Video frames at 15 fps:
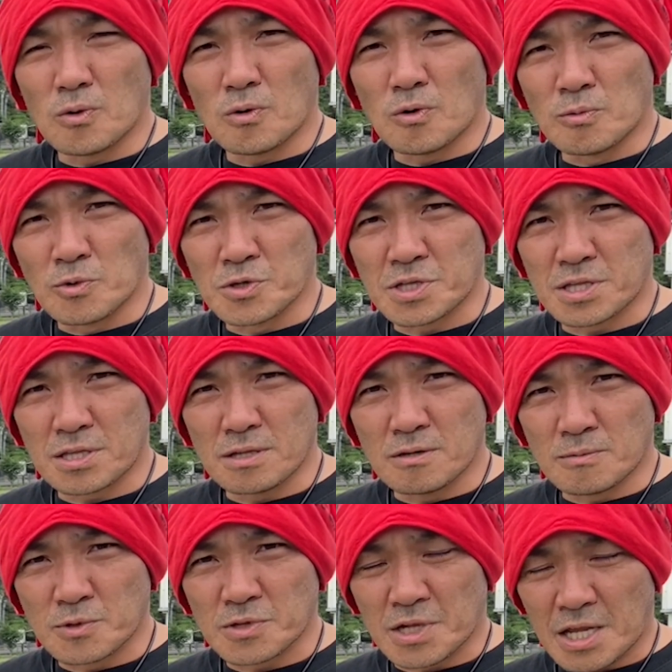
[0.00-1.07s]
思い、
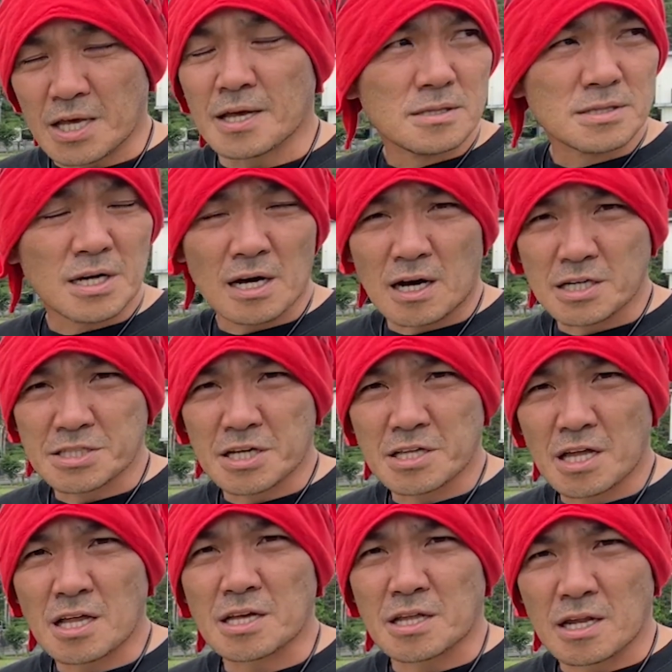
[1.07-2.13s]
思ってね、参加してい
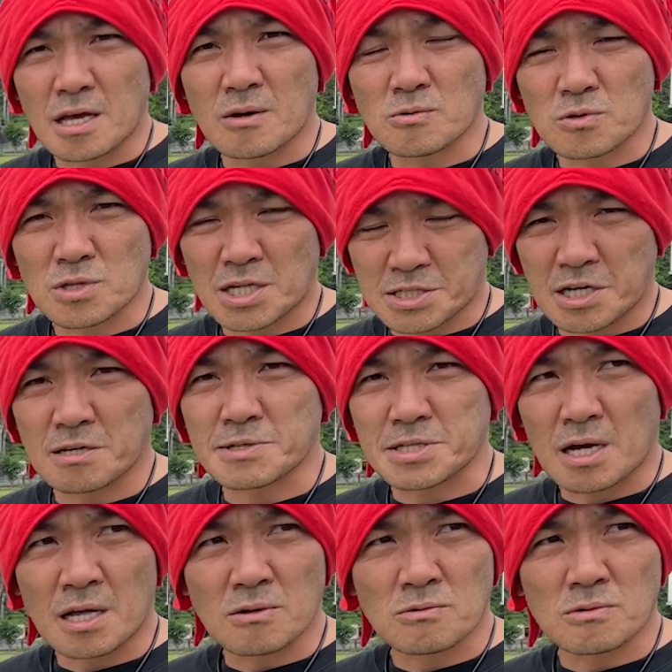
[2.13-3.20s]
ただいてね、本当助かりまし
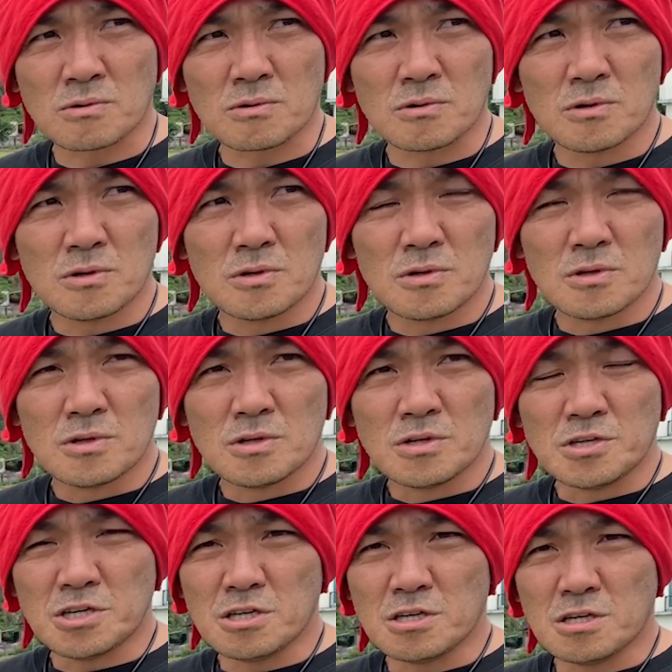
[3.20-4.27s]
た。あの
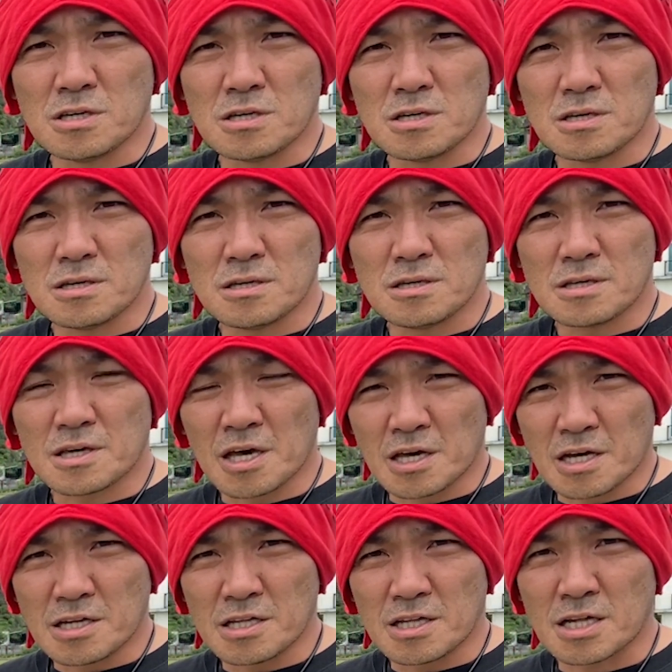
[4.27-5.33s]
いい経
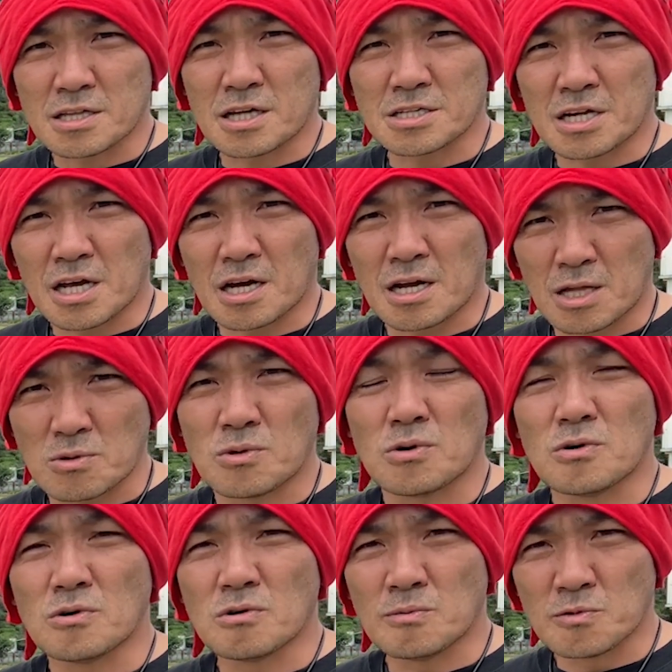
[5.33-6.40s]
験になったんじゃないかなと
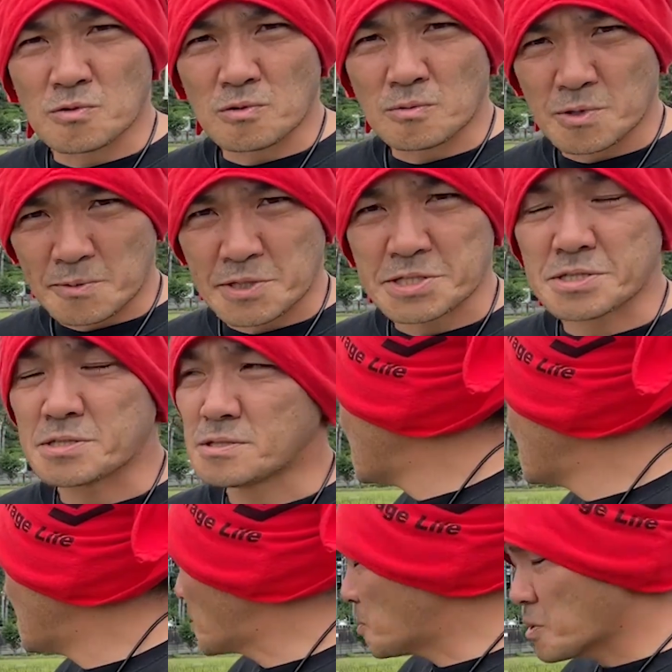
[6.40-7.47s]
思います。
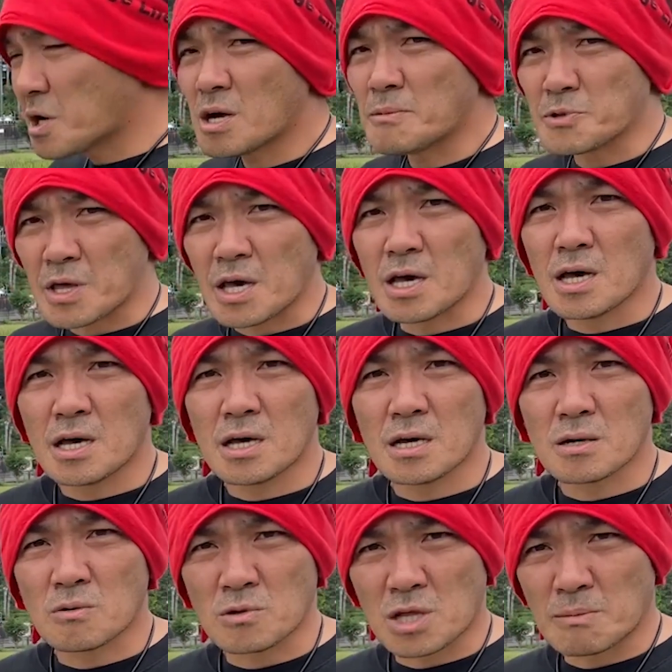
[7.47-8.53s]
まあ、こらもね、
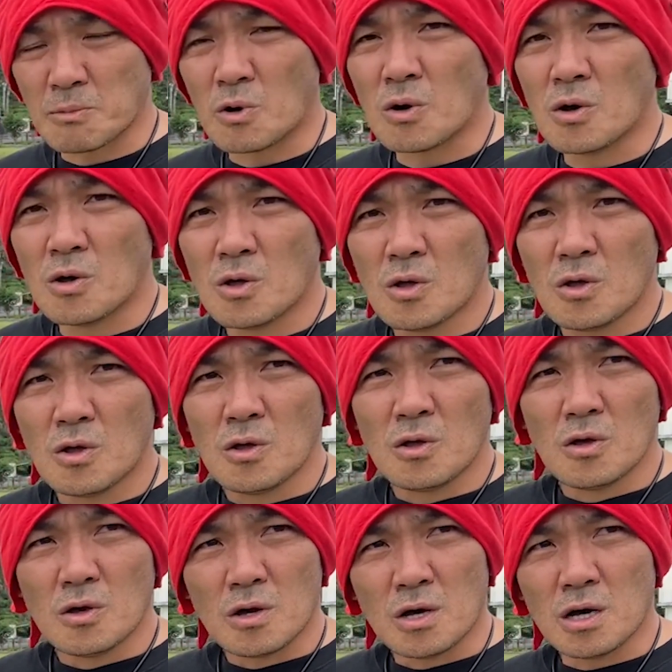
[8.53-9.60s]
この田んぼ、
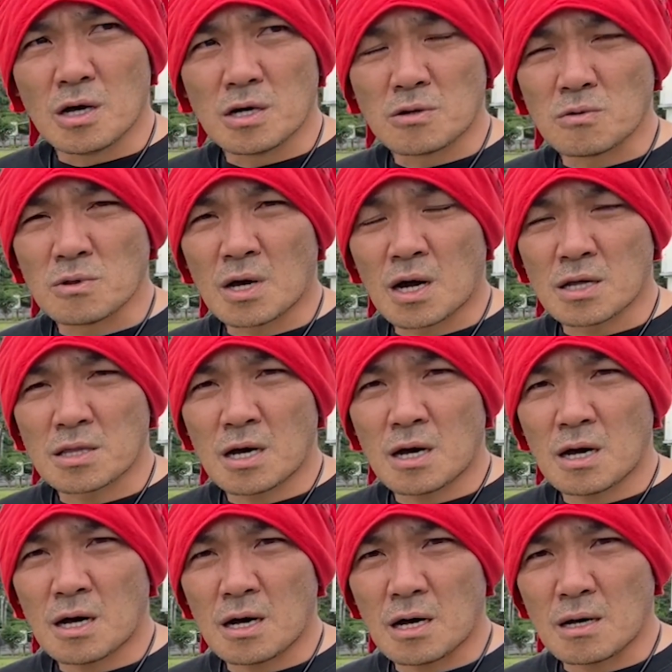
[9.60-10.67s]
えー、いろんな
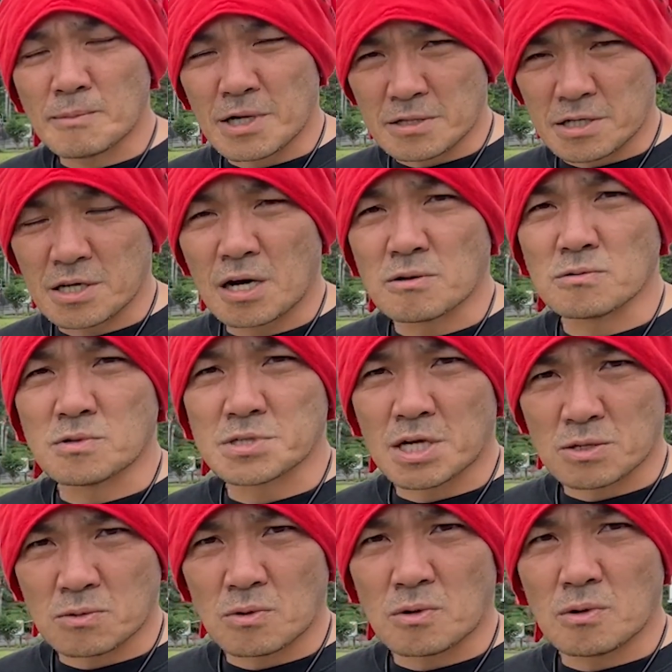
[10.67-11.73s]
方、まあ、理学の
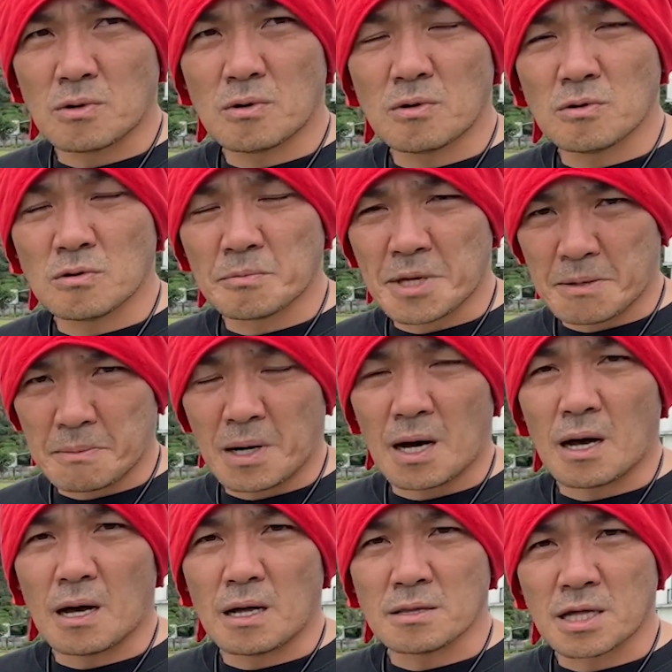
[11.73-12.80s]
里の
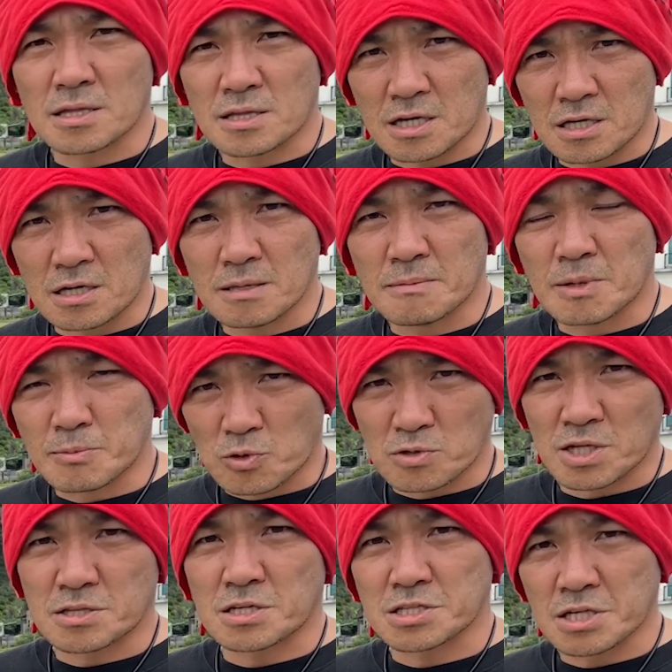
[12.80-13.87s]
メンバーだったり、まあ、僕
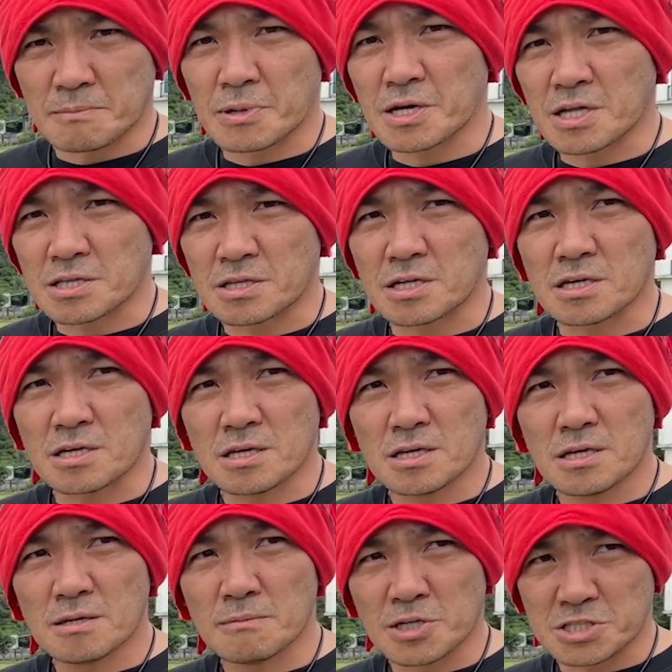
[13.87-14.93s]
だったり、先輩だったり、
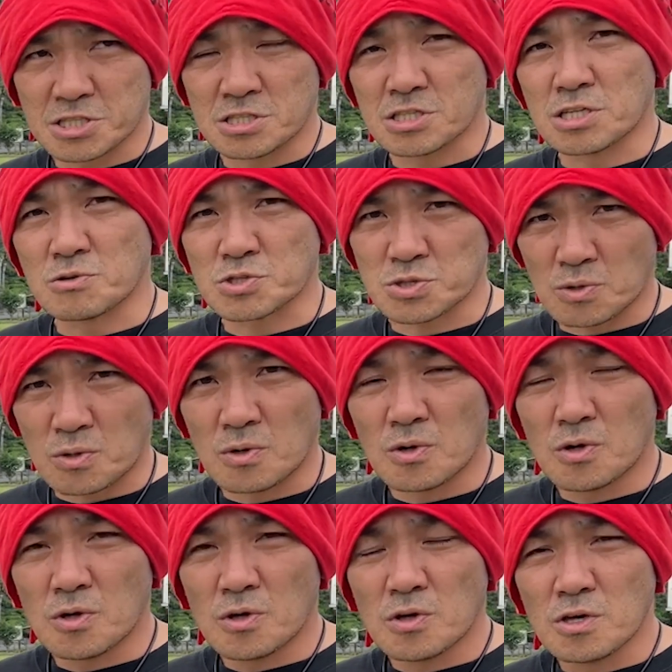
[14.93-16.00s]
まあ、地域の人、
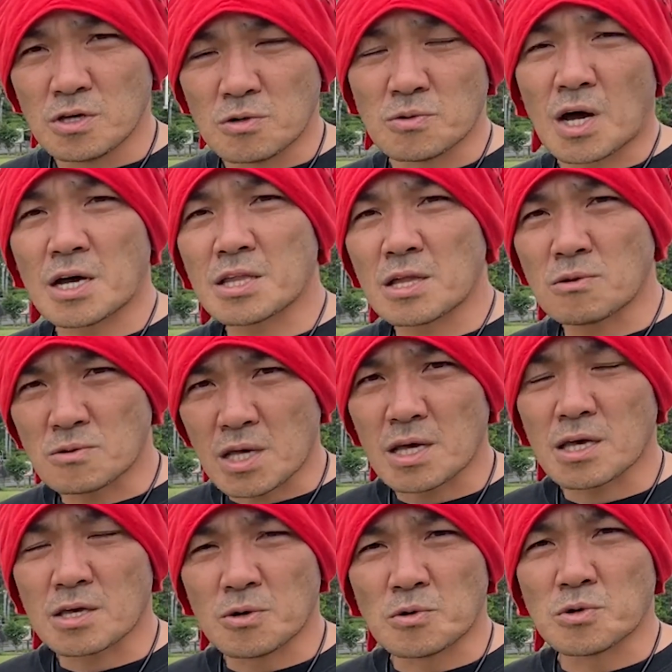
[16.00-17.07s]
いろんな方のね、
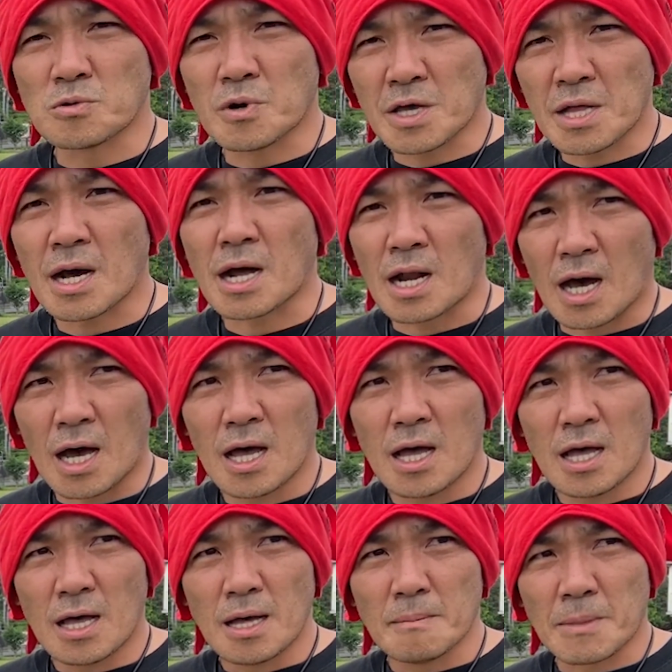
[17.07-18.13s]
協力を得ながら、
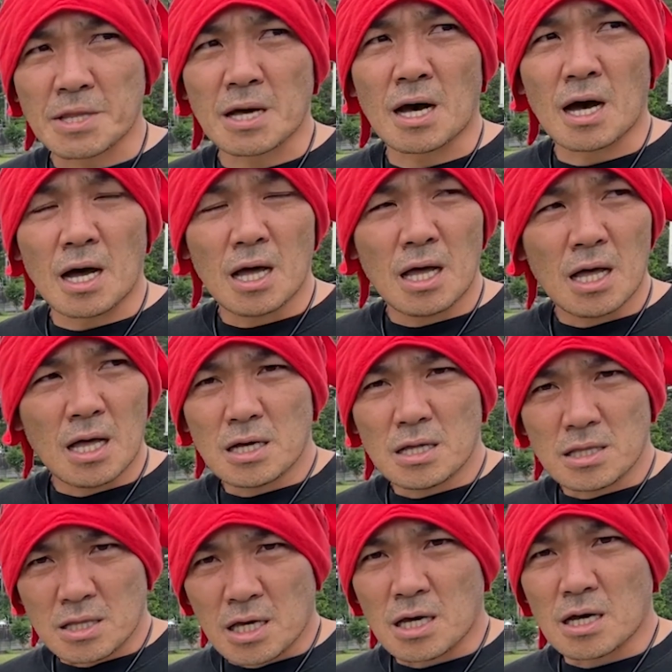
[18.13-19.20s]
また、
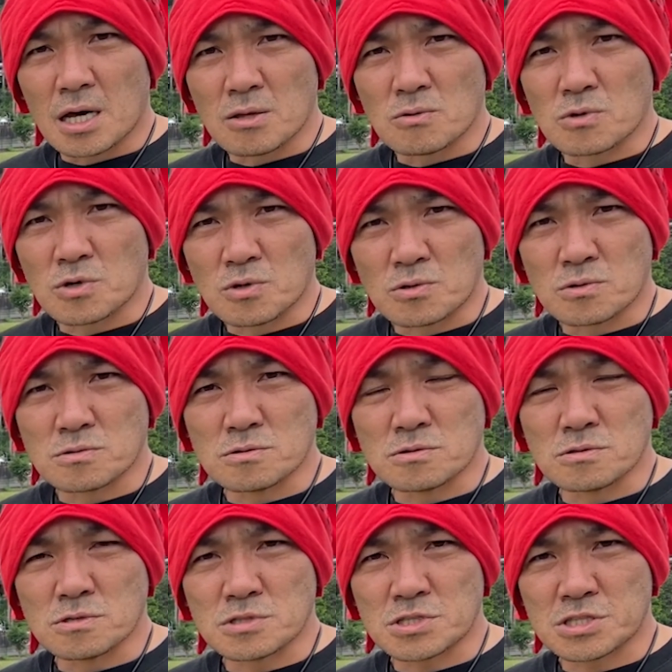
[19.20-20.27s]
ね、あの、協
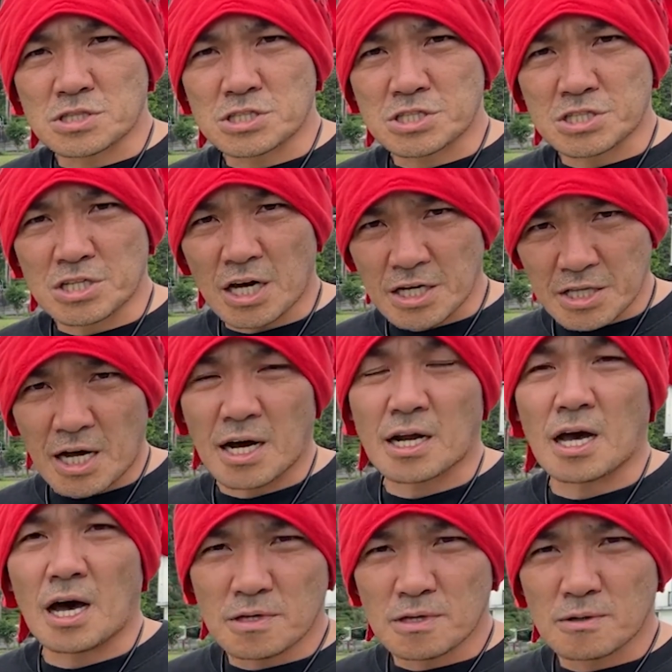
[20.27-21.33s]
力し合いなが
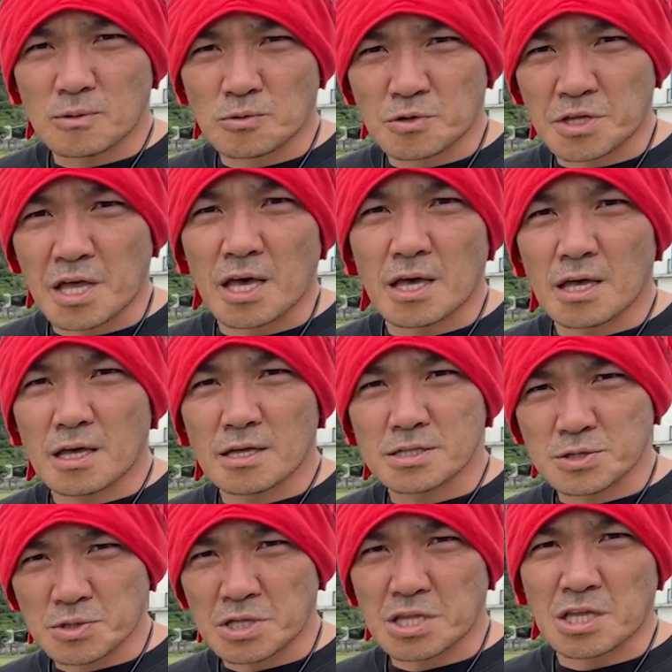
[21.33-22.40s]
ら、この稲、
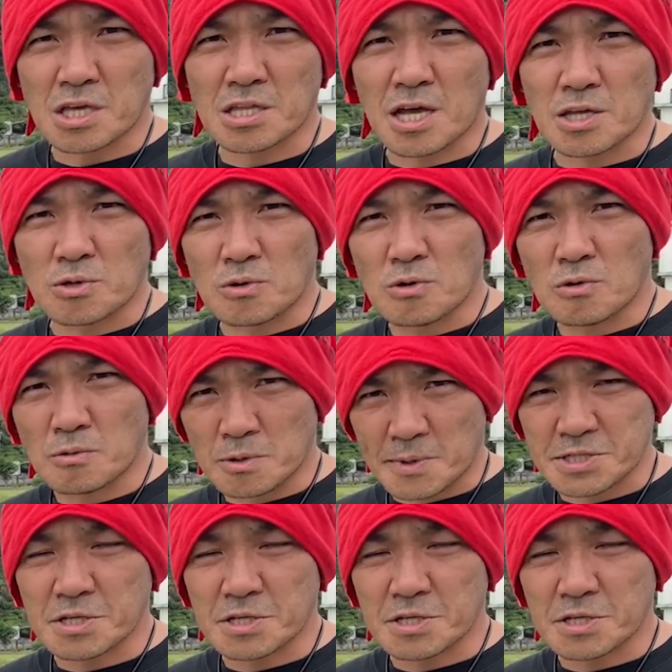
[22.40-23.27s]
育てていきたいと思い